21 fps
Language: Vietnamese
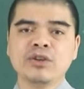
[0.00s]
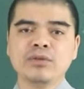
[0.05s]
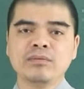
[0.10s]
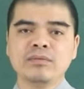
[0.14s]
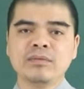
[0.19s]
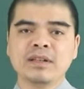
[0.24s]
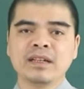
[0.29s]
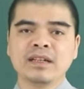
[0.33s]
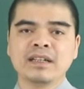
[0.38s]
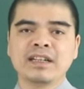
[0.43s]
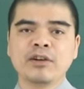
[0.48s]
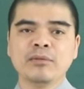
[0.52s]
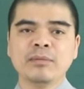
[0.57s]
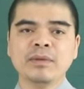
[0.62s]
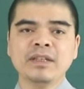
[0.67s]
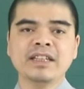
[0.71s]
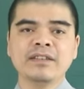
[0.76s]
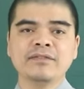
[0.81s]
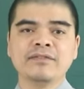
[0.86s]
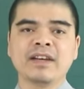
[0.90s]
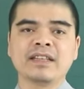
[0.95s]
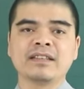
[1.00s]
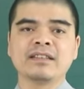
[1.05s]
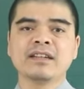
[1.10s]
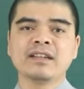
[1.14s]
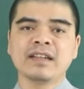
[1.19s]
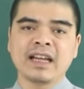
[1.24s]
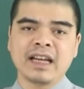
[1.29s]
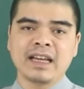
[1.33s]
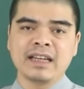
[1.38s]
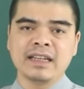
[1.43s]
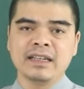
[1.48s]
chung nếu mà nhìn về
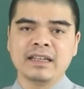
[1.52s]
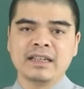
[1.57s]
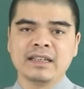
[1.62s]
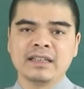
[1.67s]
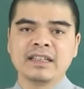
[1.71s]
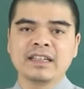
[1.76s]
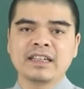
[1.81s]
tương lai ấy,